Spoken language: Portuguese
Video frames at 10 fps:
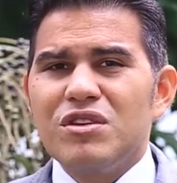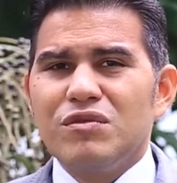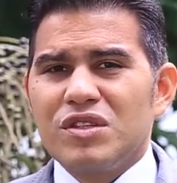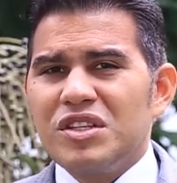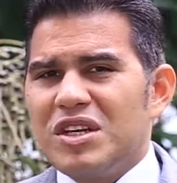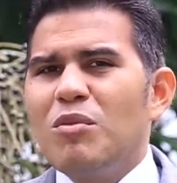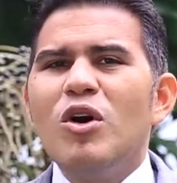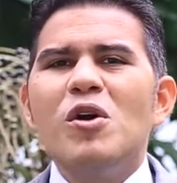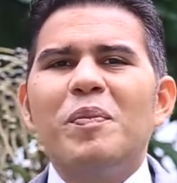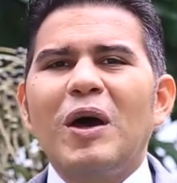Você já
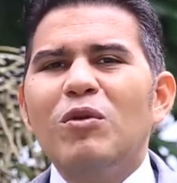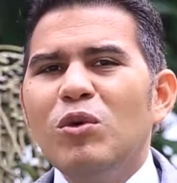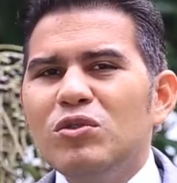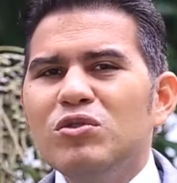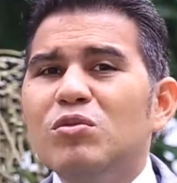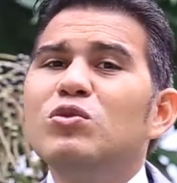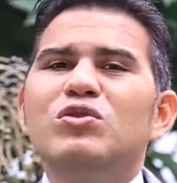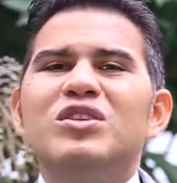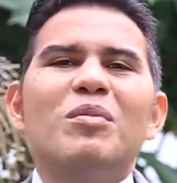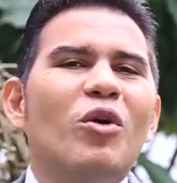morreu para o mundo? O
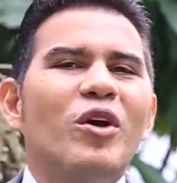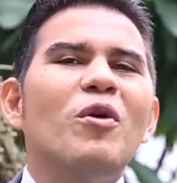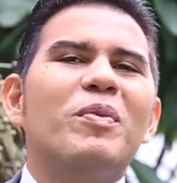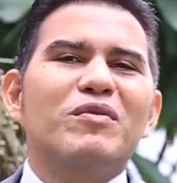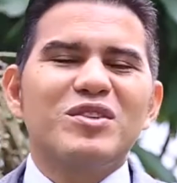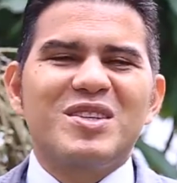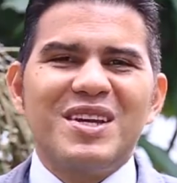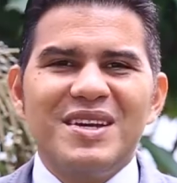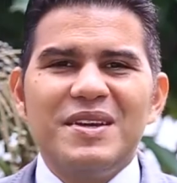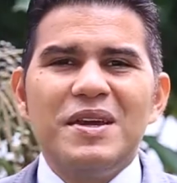mundo já morreu para você?